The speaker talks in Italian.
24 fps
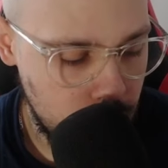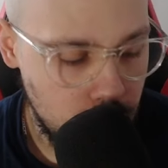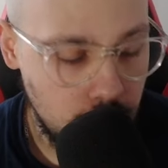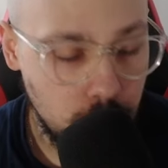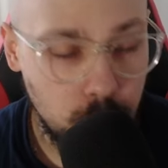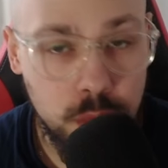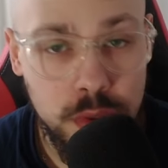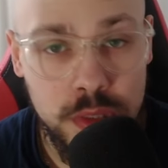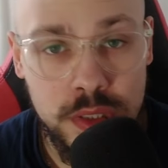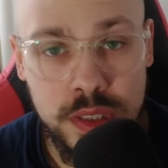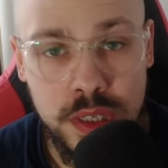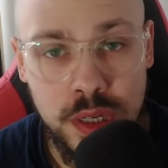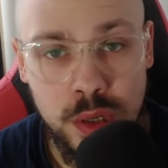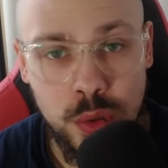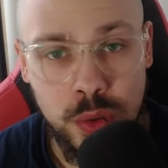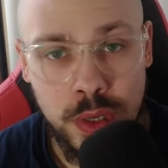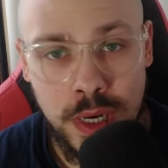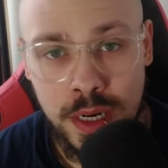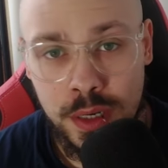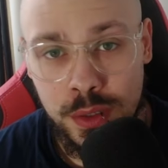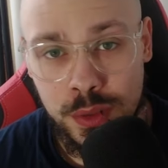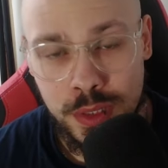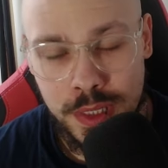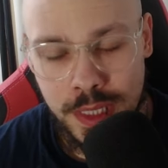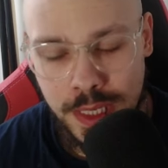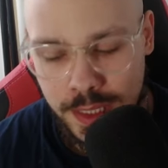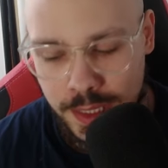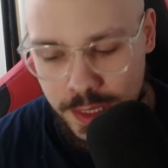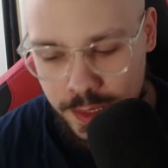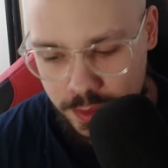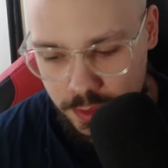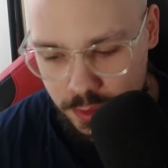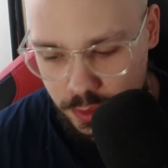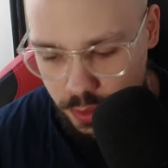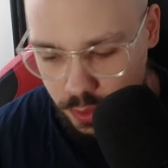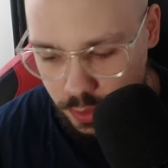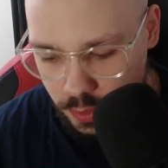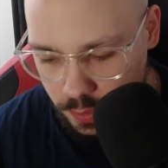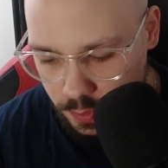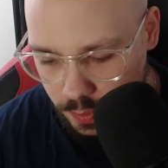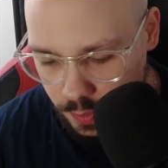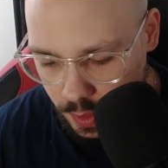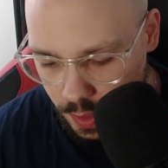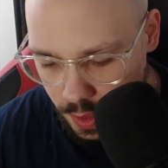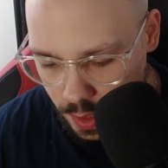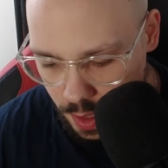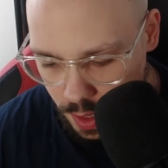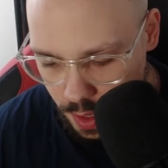Questo è l'orario di adesso.
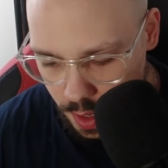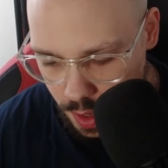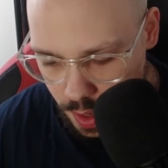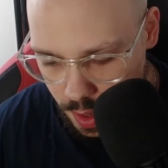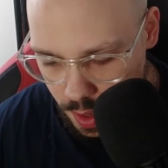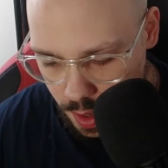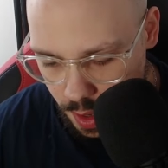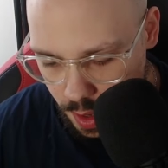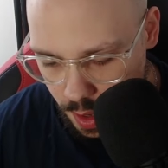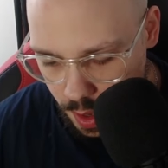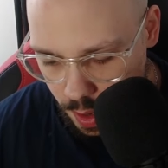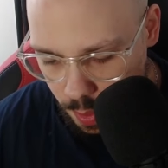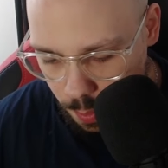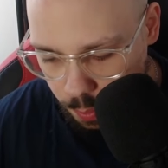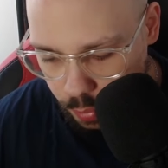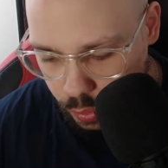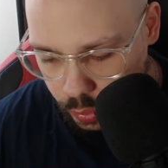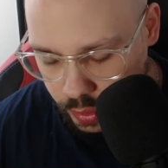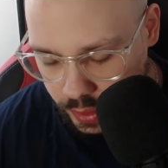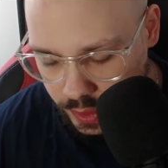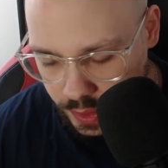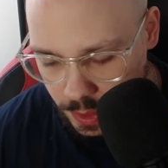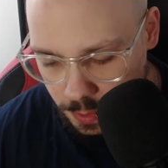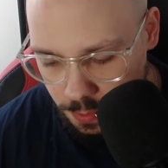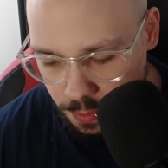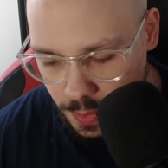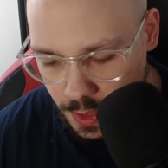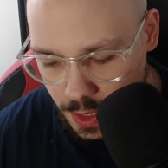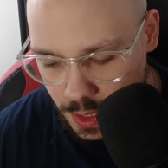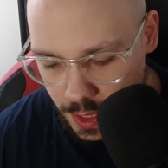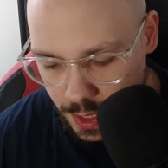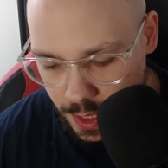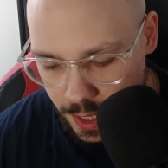Possibile